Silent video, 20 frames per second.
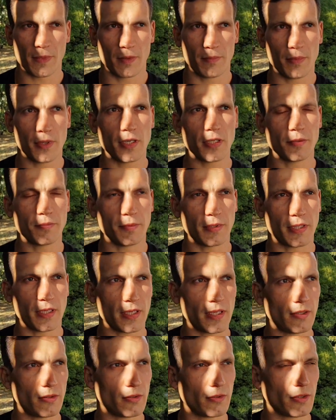Mieliśmy
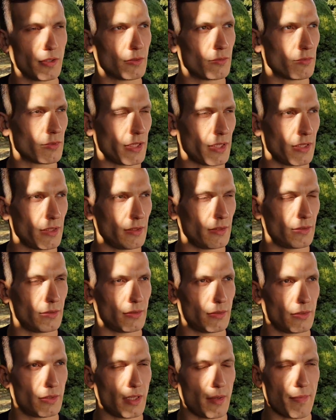takie trochę tutaj e,
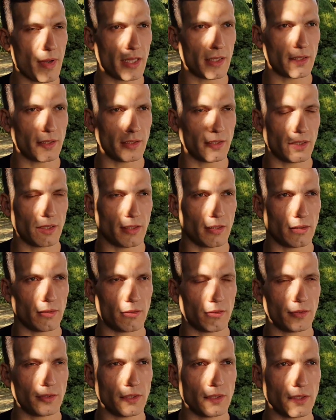tematy
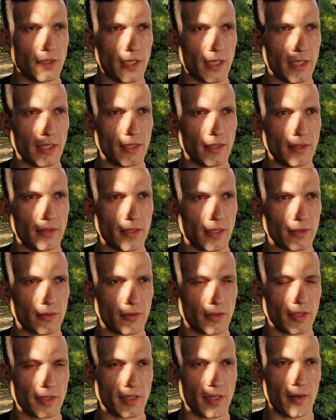rodzinne i tak
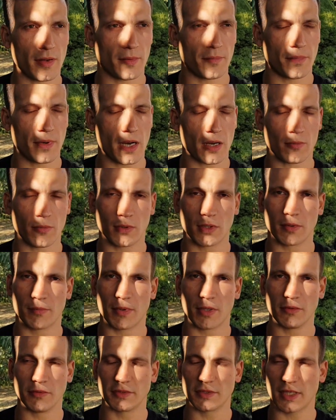trochę zabrakło
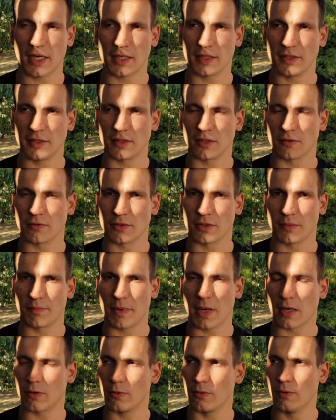chyba lustracji tego
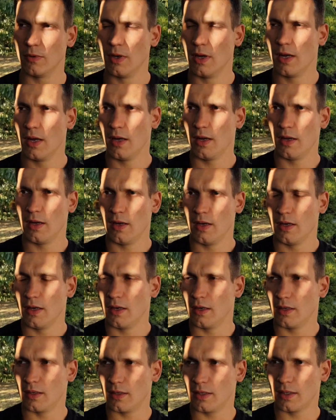rzepaku.
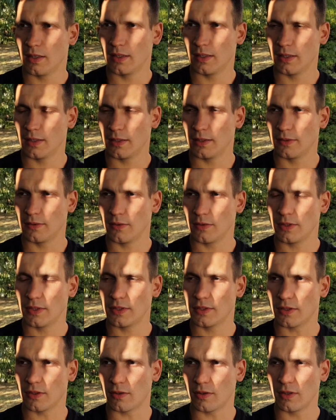E, no i
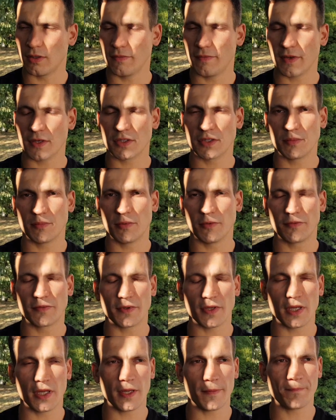co? I dwie
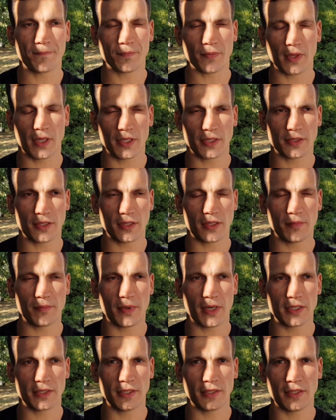grzybówki, jeszcze tym
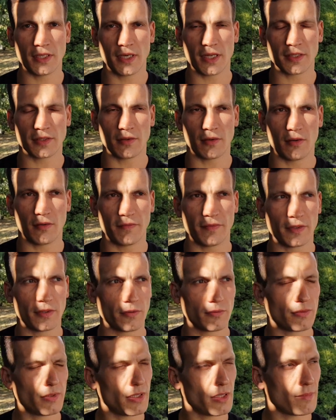bardziej triazolowe, do
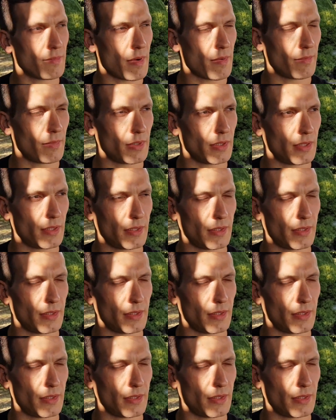których mam